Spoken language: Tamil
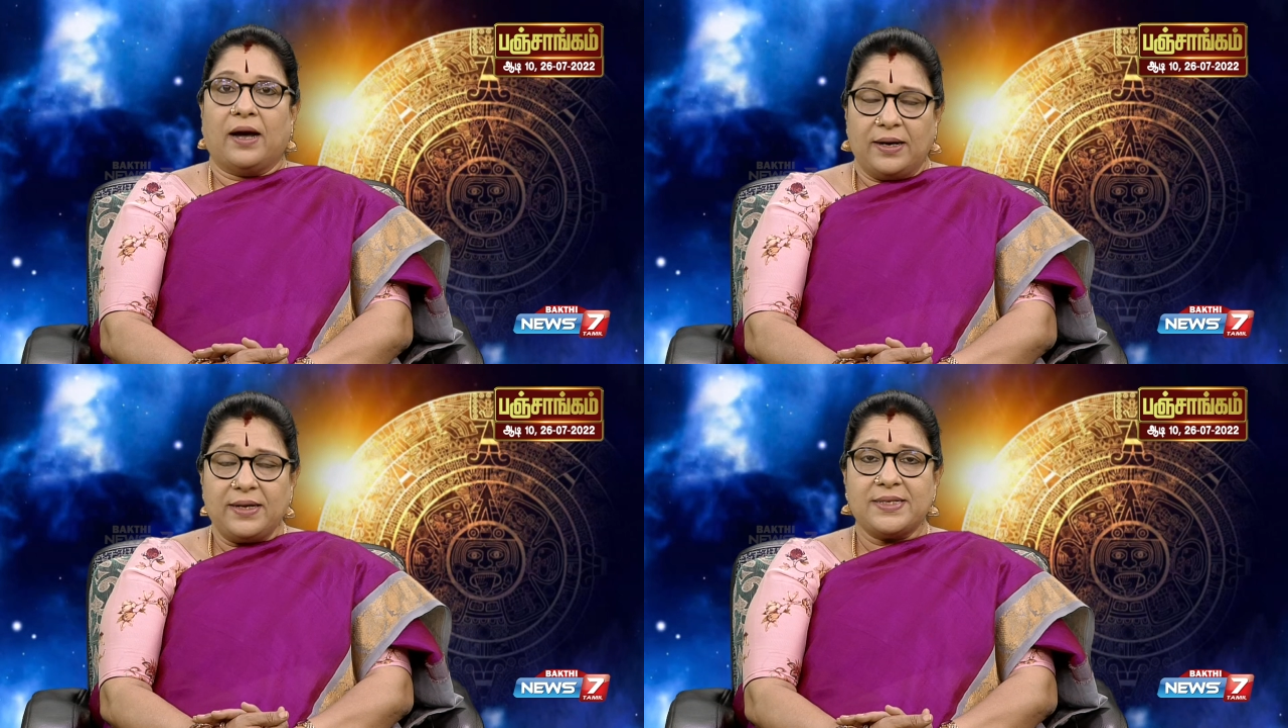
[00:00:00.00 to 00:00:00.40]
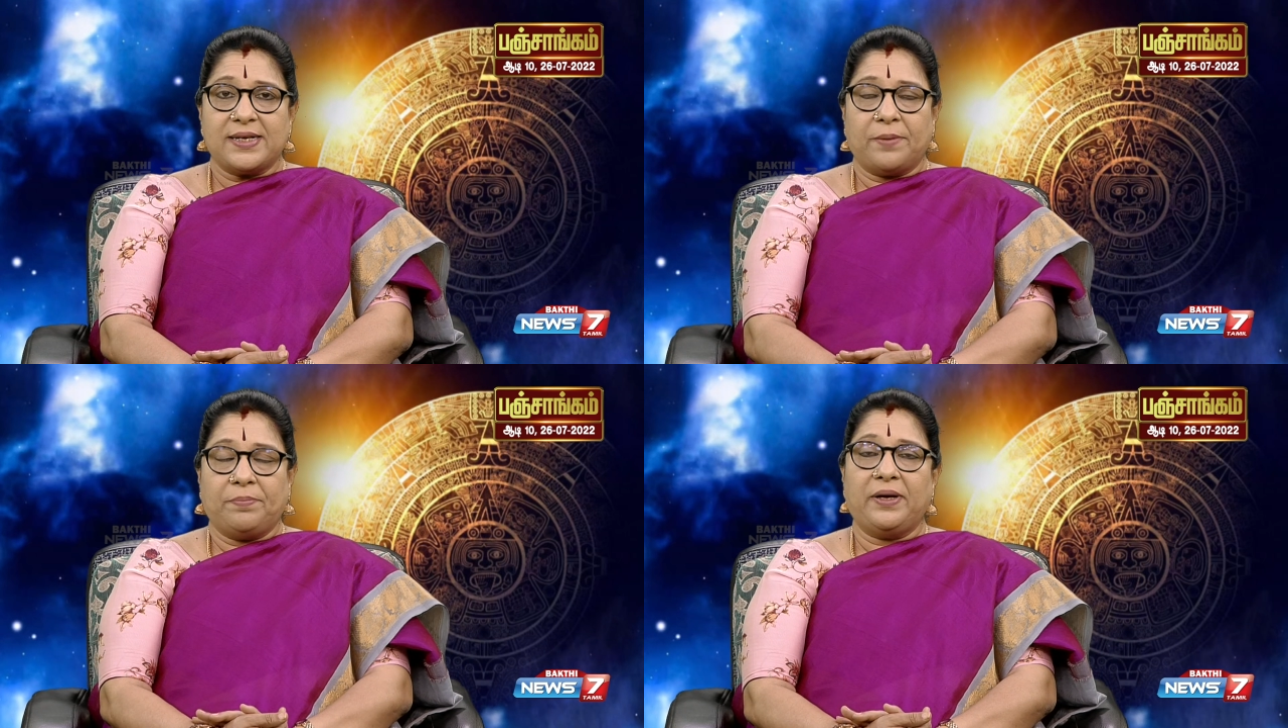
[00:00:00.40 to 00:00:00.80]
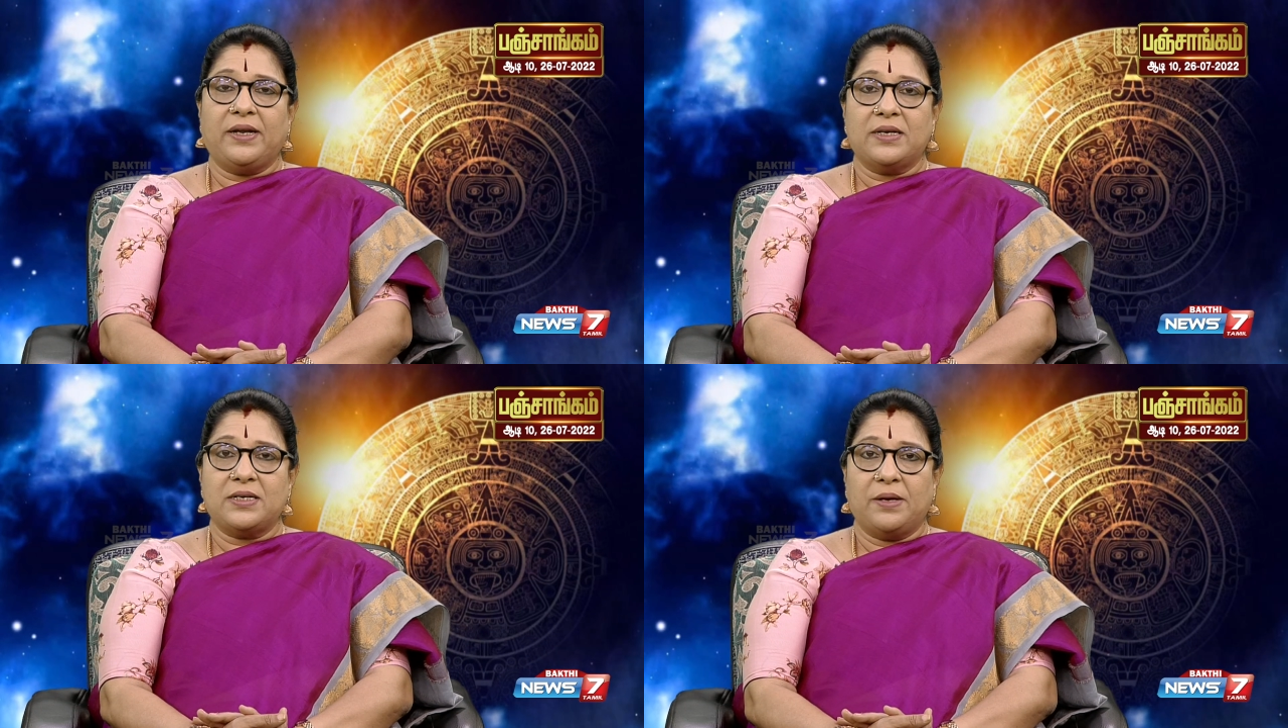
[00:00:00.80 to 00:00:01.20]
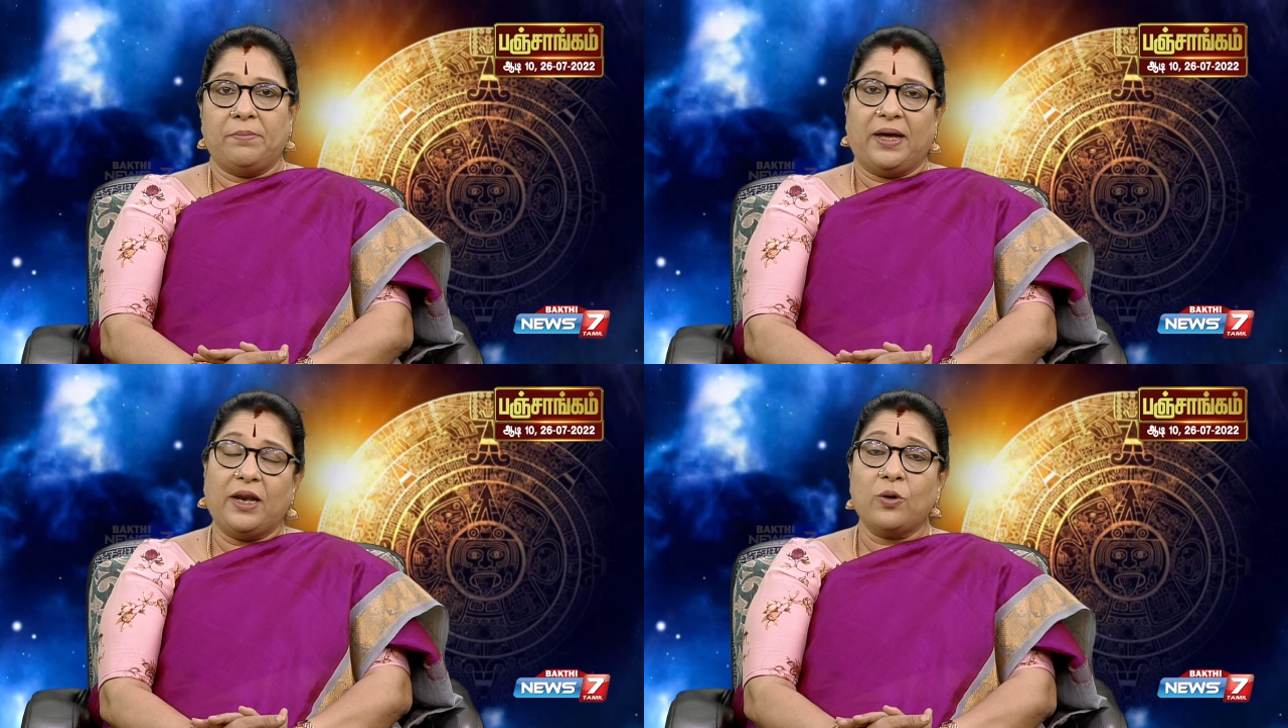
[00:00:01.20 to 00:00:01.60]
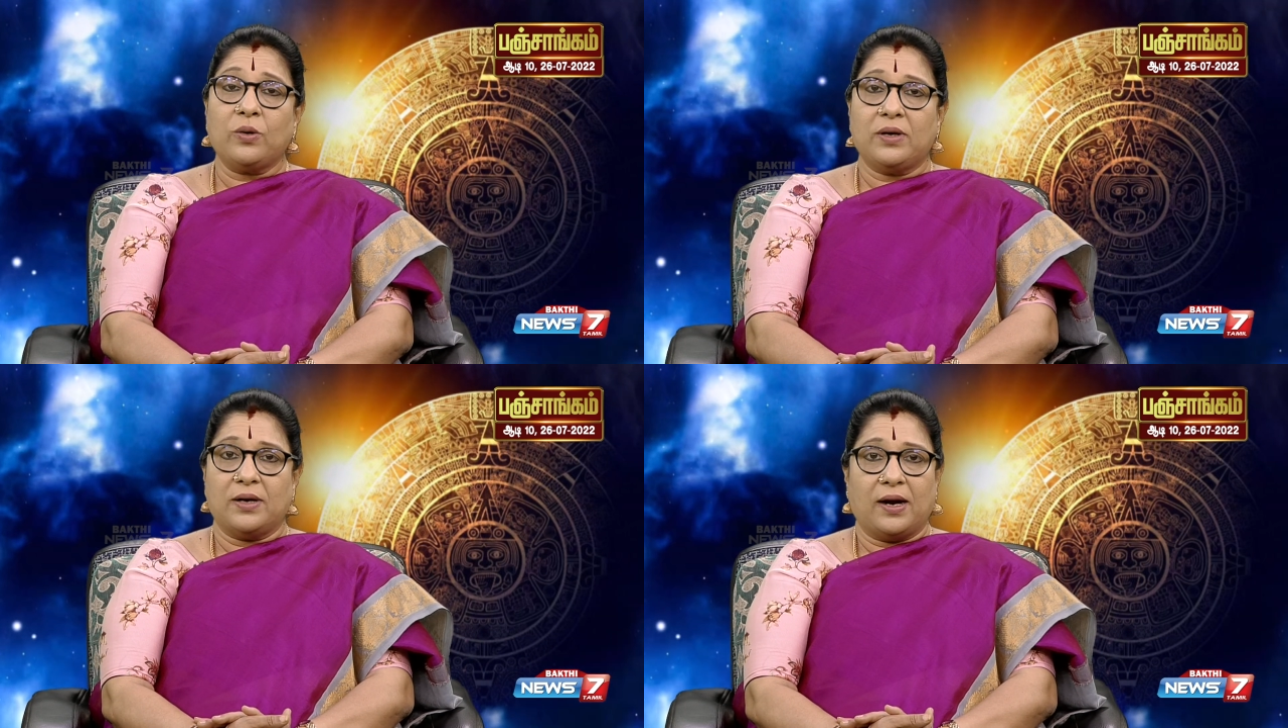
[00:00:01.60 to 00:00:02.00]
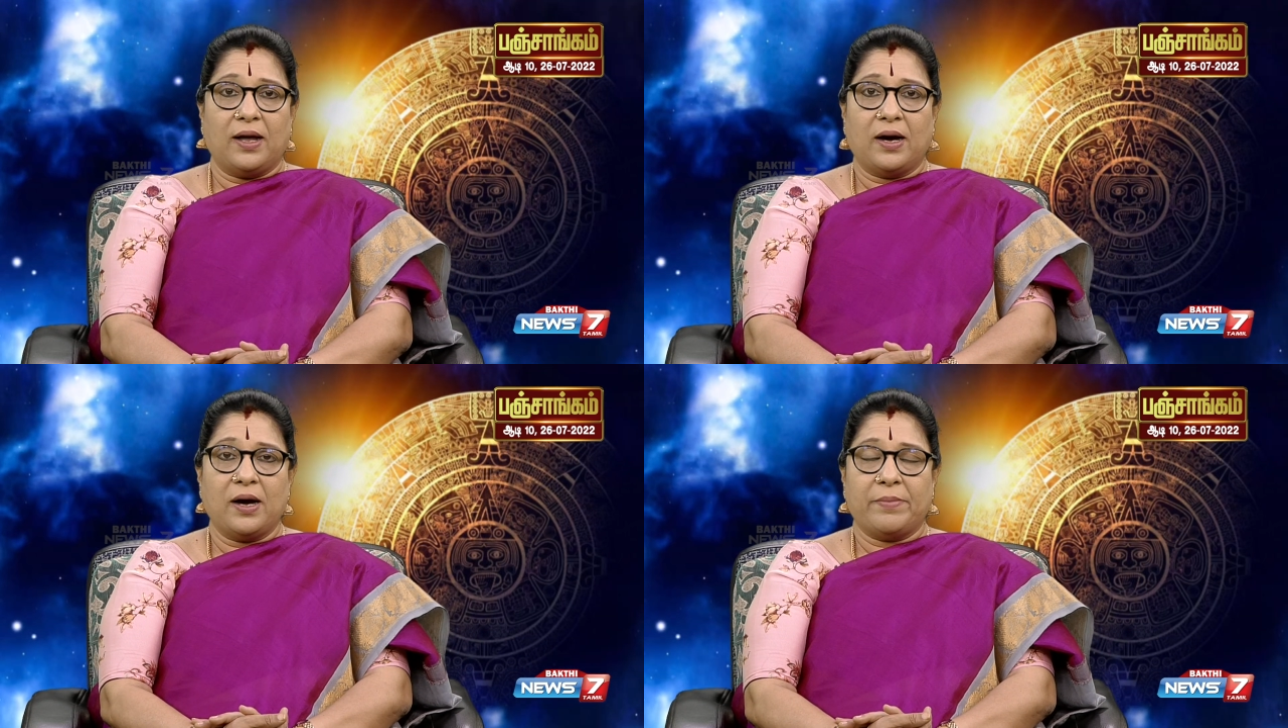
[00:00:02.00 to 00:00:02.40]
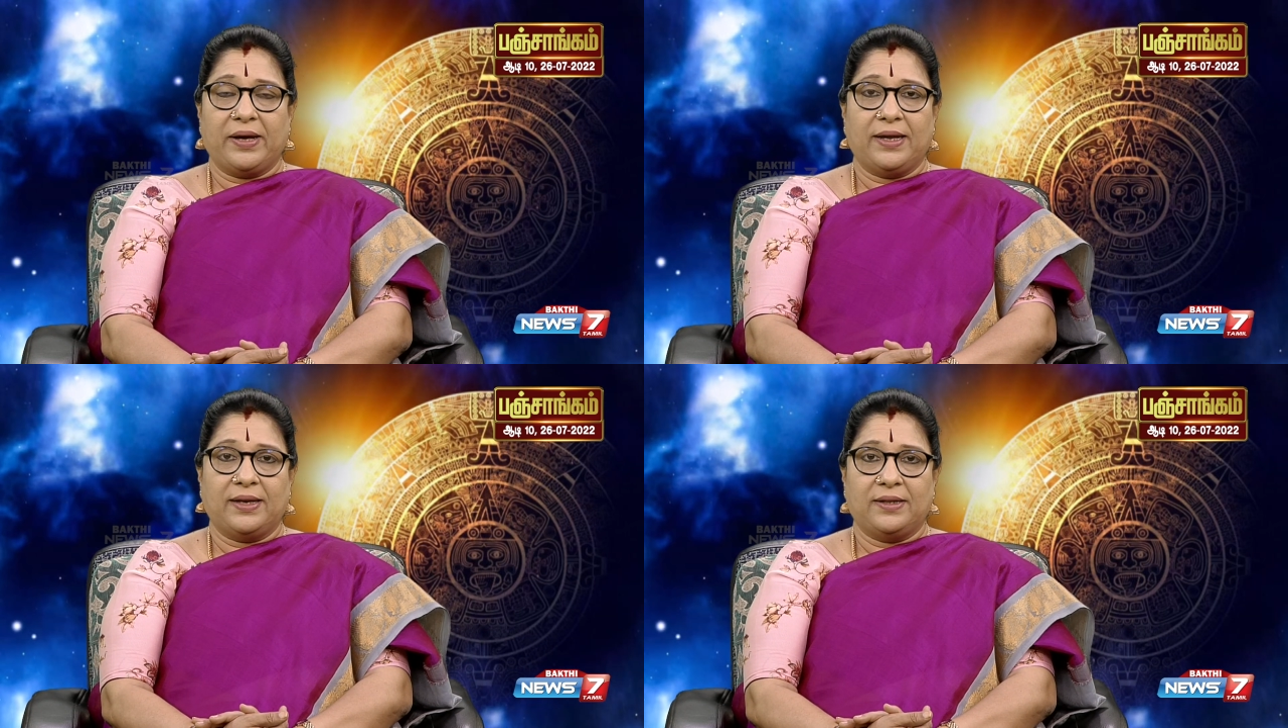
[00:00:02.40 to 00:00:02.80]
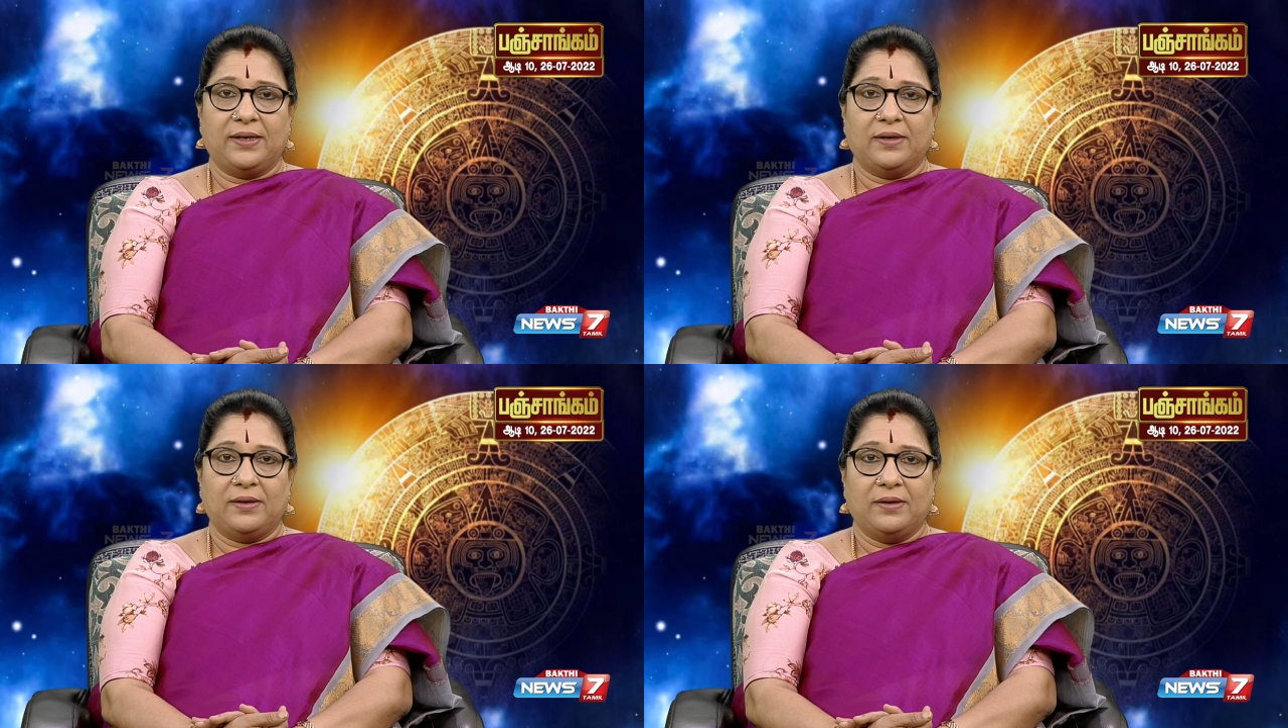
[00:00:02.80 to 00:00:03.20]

நாளின் சிறப்பு இன்று மேல்நோக்கு நாளாக அமைகிறது